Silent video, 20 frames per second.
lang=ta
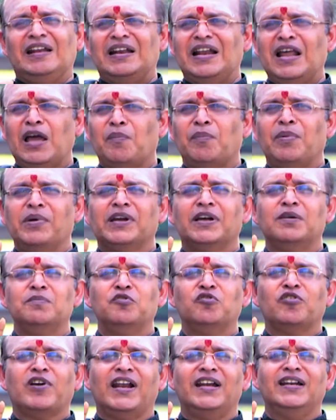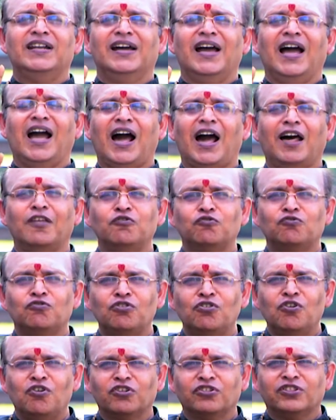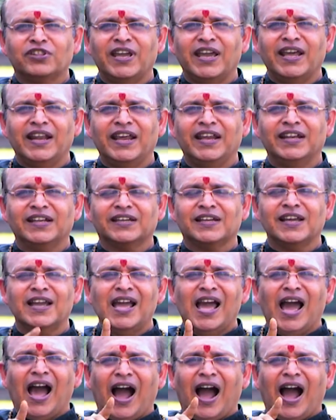எல்லா பக்கமும் கல் அதுக்குள்ளே ஒரு தேரை இருக்குது